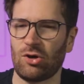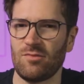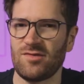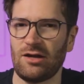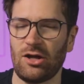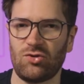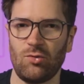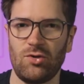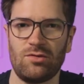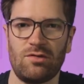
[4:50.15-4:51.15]
Man kommt sehr leicht
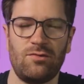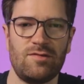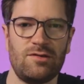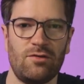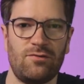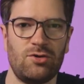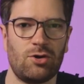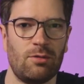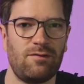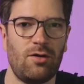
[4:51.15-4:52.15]
durch und es fühlt sich auch für die
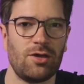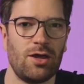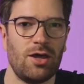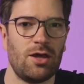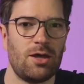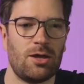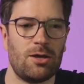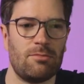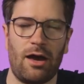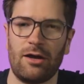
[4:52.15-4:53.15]
Kopfhaut
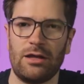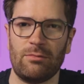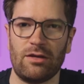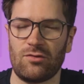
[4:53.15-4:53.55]
ähm, angenehm an.